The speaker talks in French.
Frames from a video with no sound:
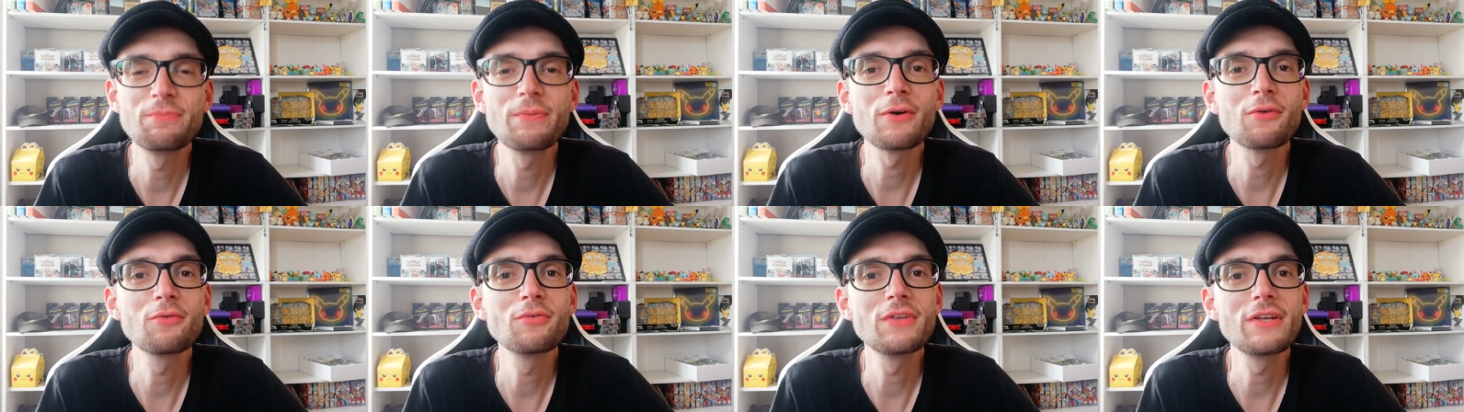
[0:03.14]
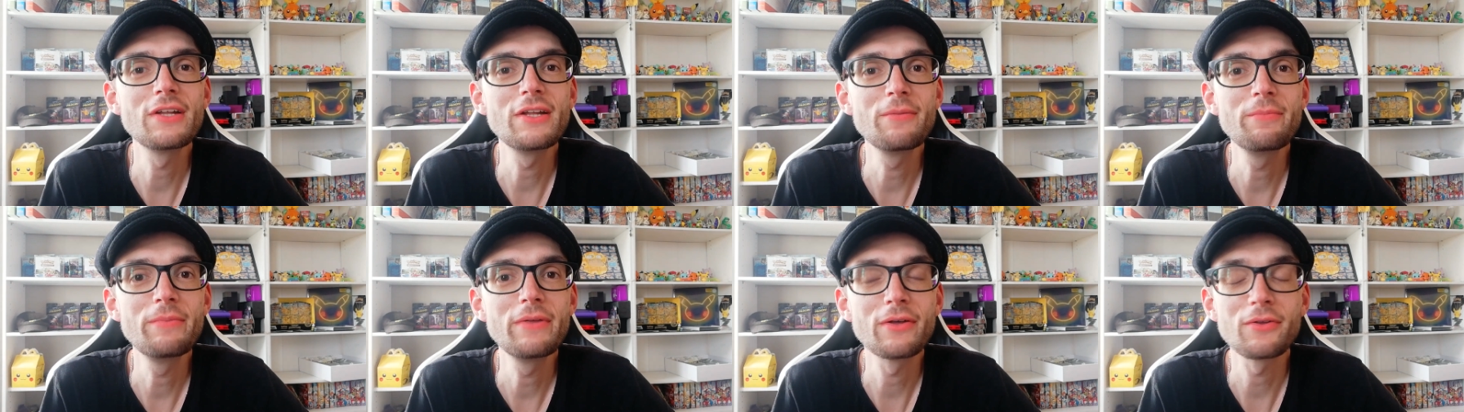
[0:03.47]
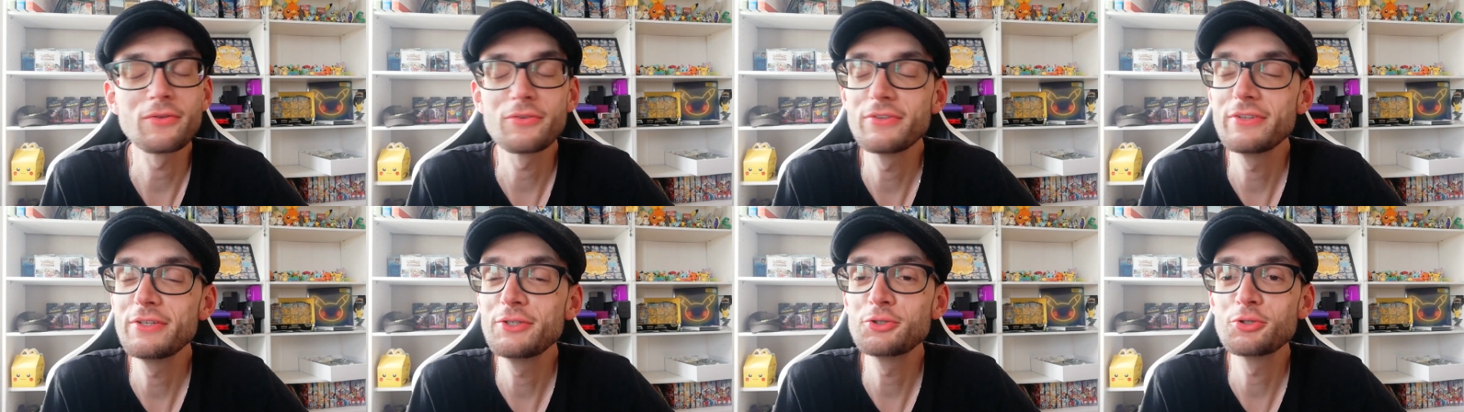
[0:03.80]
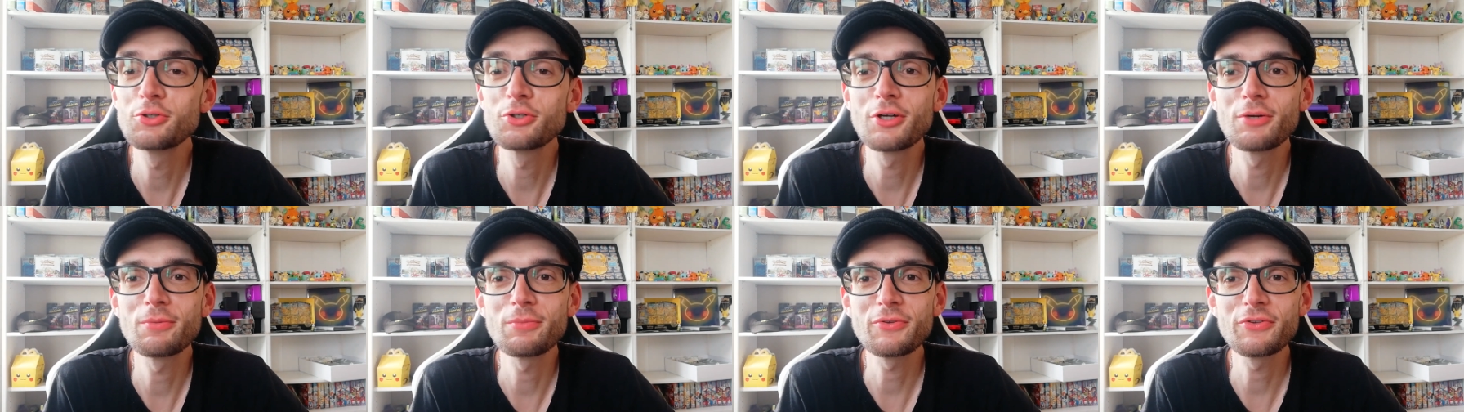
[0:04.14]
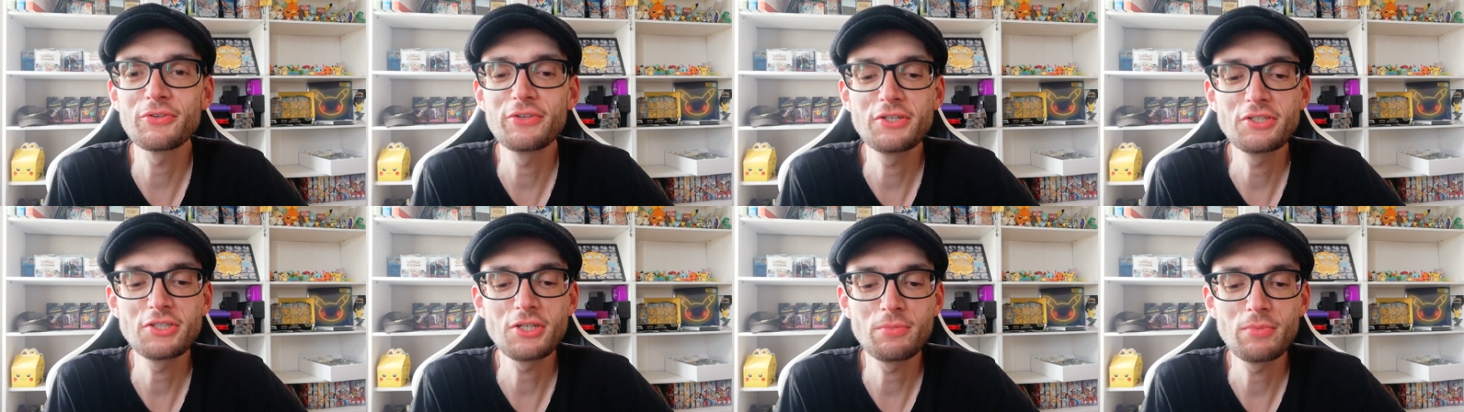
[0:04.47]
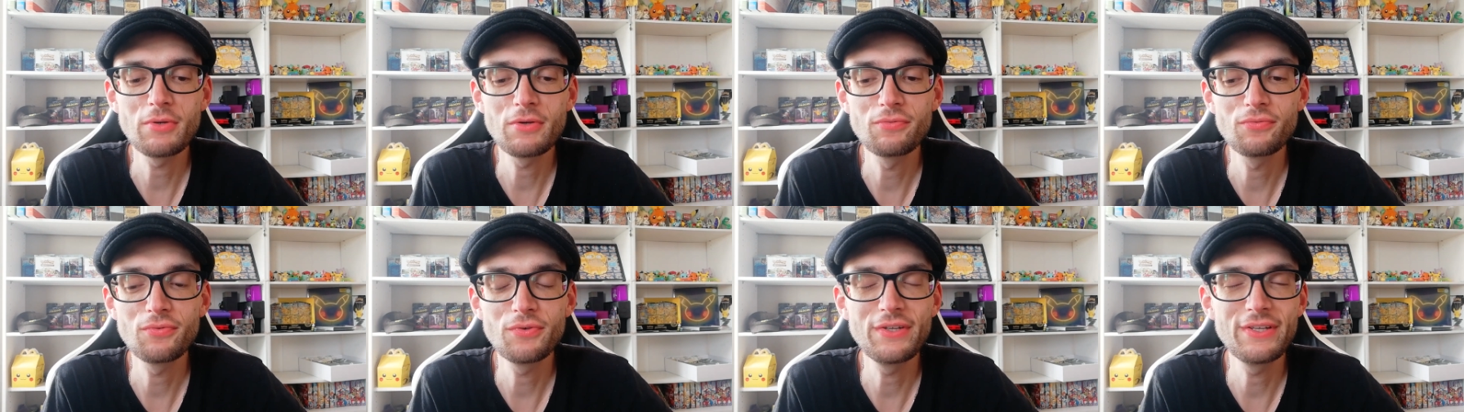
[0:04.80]
que vous allez bien. Si je commence déjà à
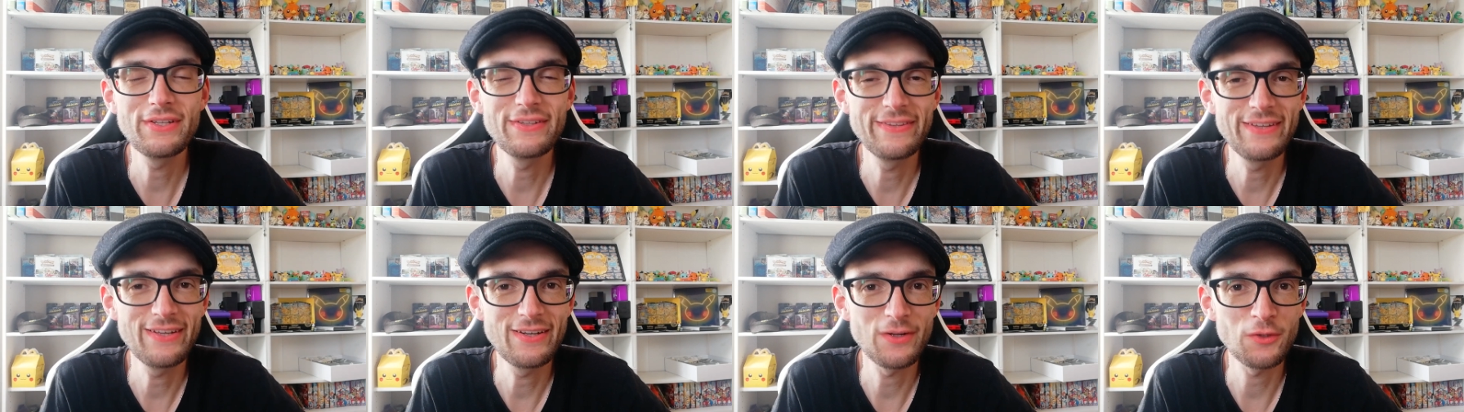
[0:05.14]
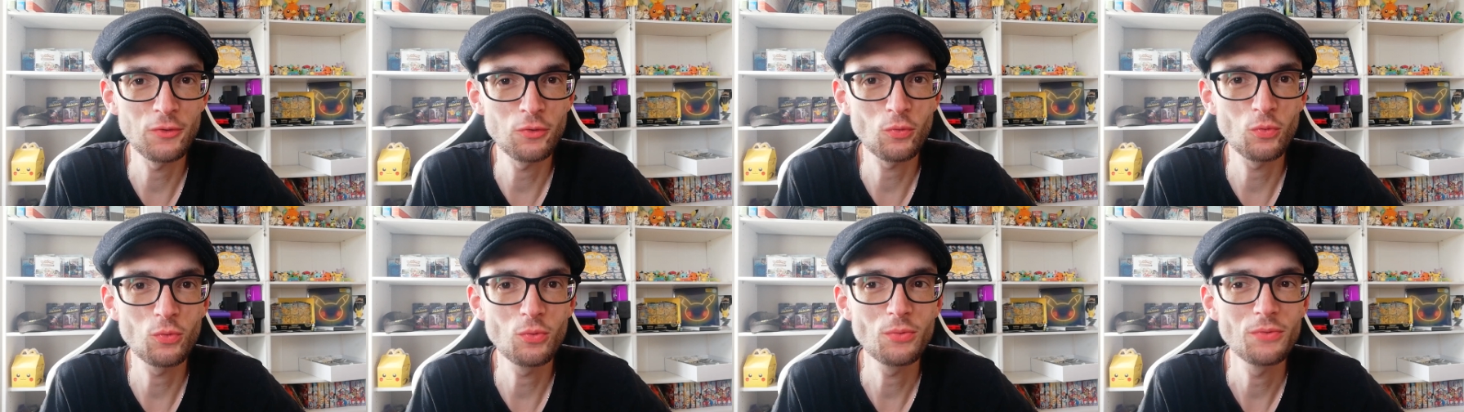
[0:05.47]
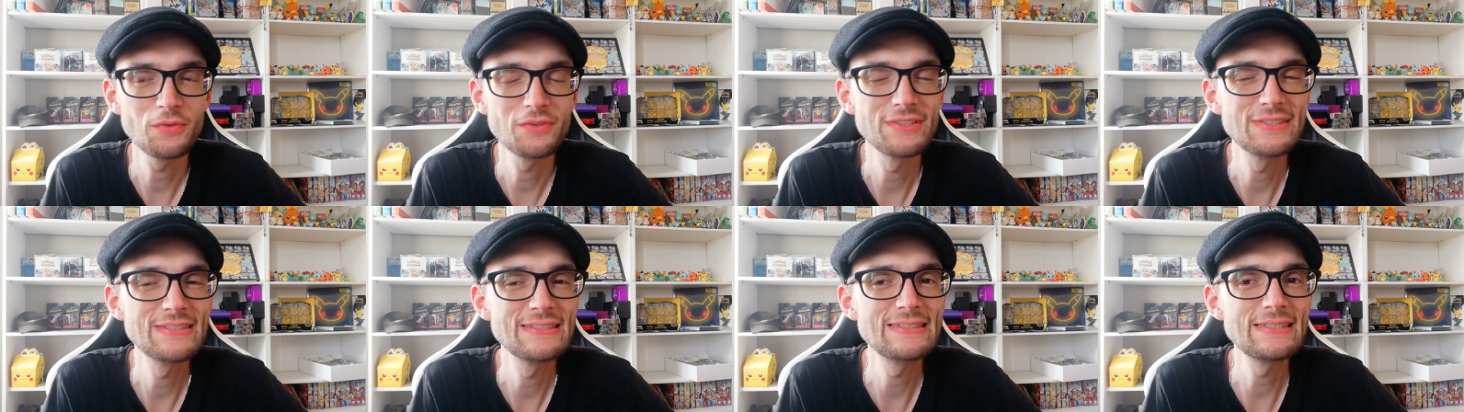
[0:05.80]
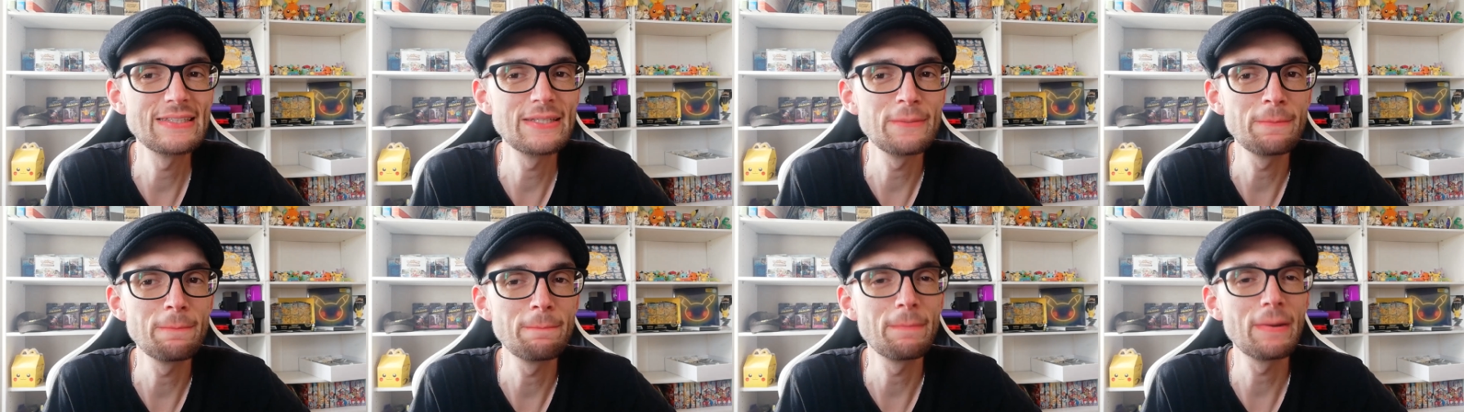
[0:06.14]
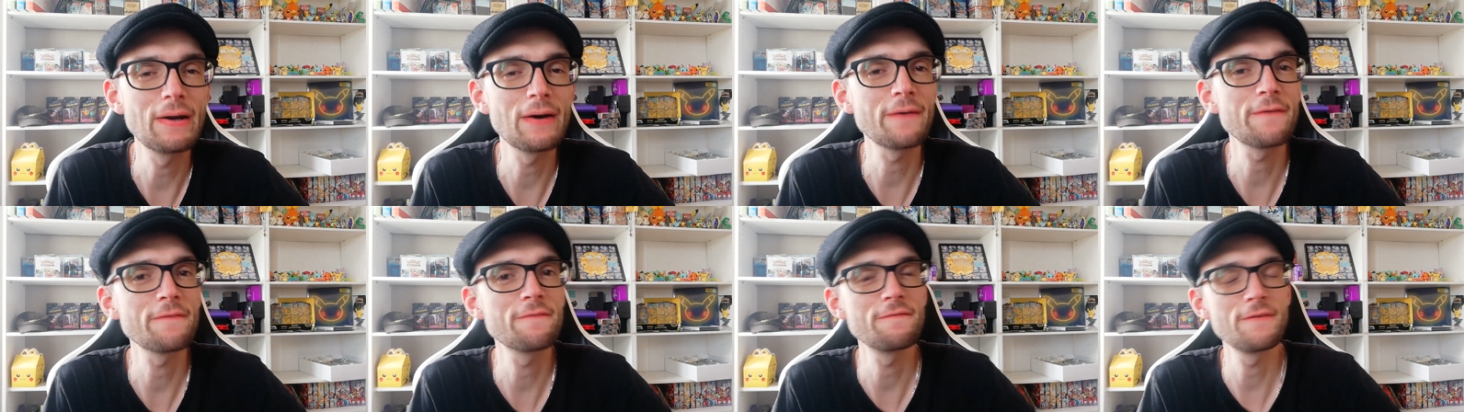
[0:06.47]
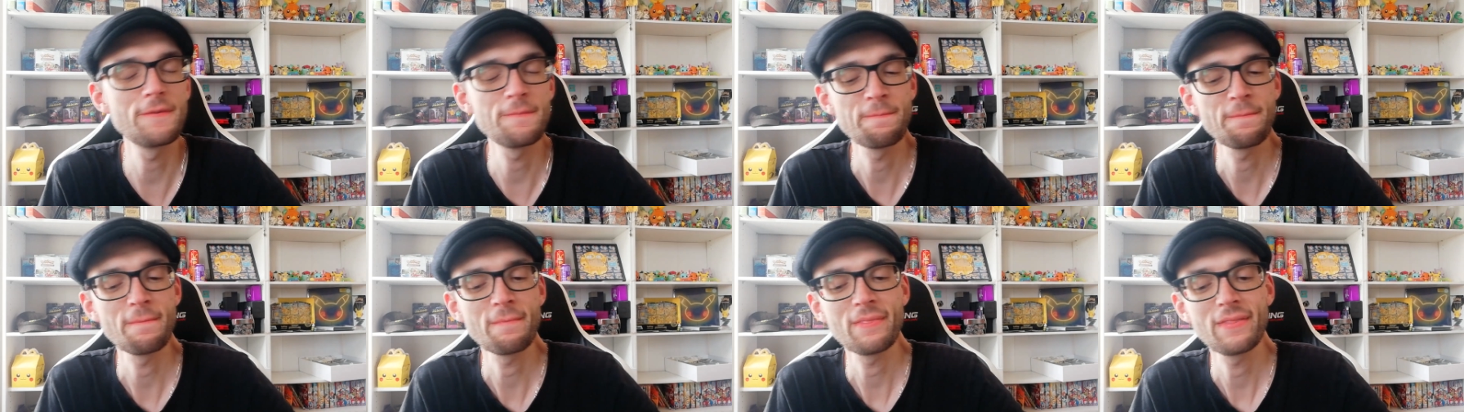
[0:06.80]
bafouiller dès l'intro, c'est parfait.